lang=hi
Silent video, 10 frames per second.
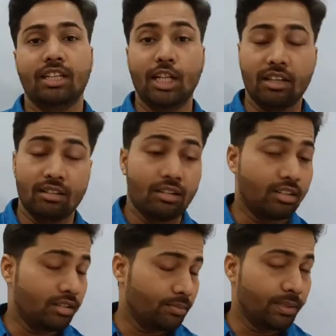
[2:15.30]

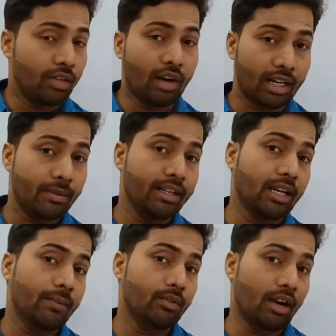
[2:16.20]
पहले वाटर
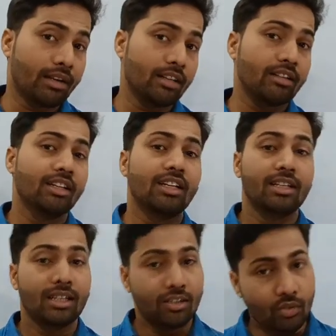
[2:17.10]
बनेगा फिर वाटर
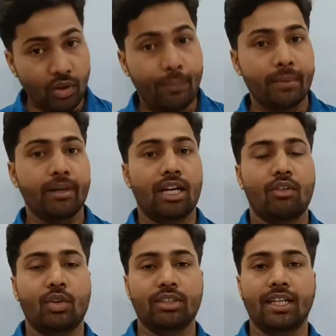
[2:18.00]
वेपर में
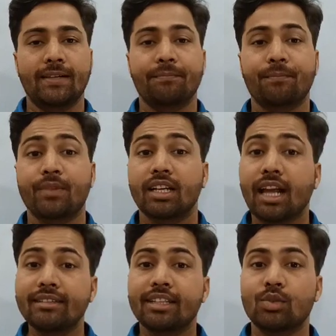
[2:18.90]
कन्वर्ट होता है
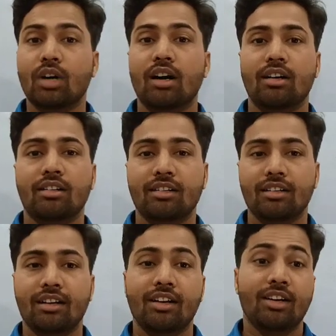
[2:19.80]
कैसे हुआ
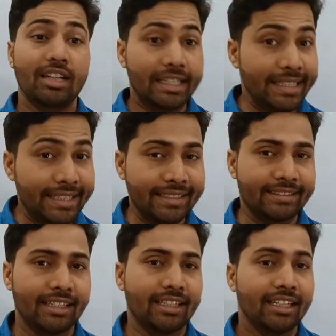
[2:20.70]

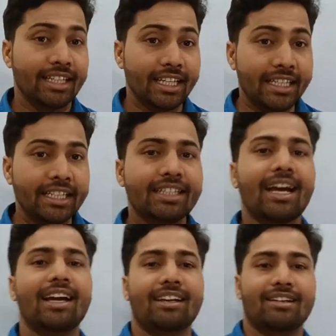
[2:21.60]
हीटिंग से हीटिंग
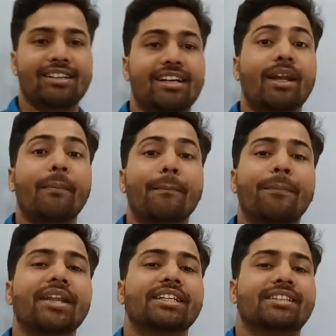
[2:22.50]
क्या है
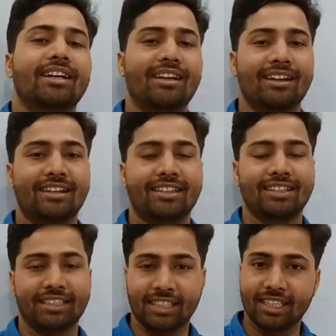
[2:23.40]
टम्परेचर है
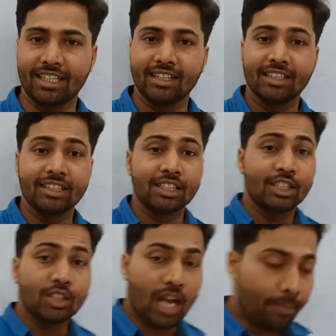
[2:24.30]
ठीक है ना
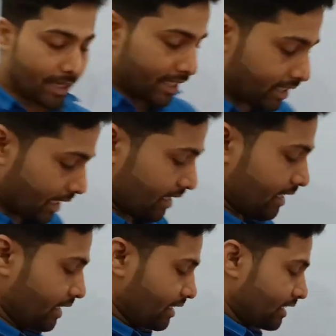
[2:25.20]
आप हेडिंग
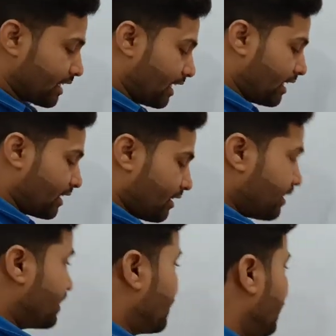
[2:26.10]
डालें कि कैन